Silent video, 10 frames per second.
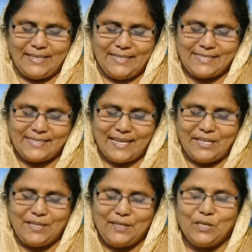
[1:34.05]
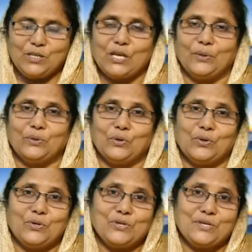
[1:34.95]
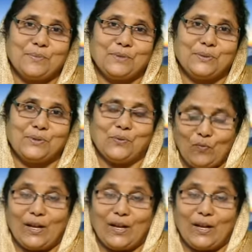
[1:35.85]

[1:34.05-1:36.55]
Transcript: నీ సన్నిధిని సంతోషముతో